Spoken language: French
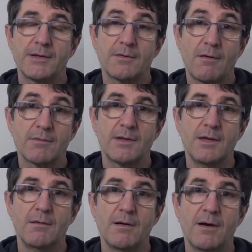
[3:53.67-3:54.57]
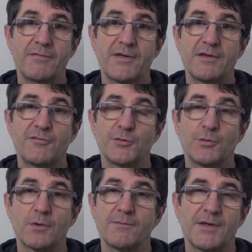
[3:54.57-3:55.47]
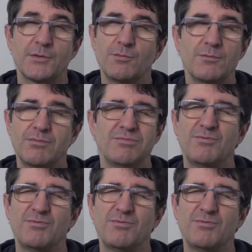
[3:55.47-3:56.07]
être tranquille à faire des photos comme ça, tout,